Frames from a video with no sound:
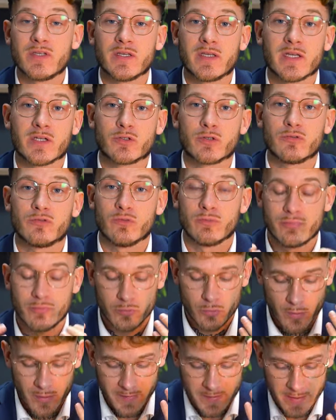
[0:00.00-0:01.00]
qui est quelque chose de
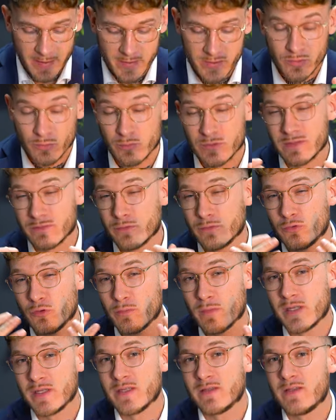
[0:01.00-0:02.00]
plutôt intéressant au niveau
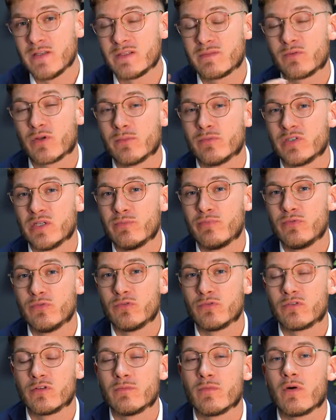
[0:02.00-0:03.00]
du magnétisme comme j'ai
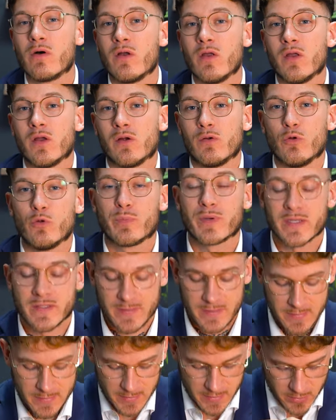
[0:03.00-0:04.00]
pu justement
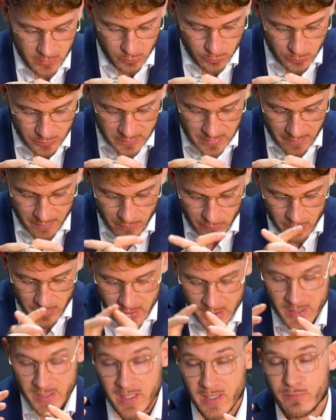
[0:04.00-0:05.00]
préciser juste
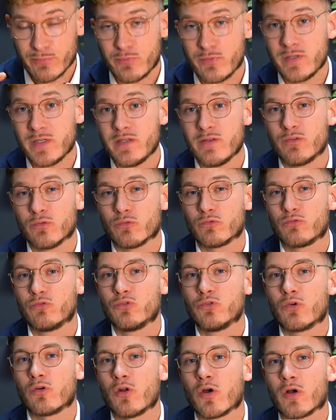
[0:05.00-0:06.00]
avant. Et puis, ils ont
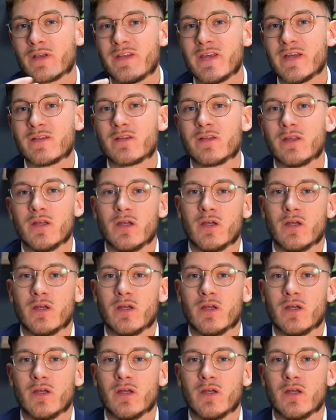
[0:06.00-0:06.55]
toujours leur quête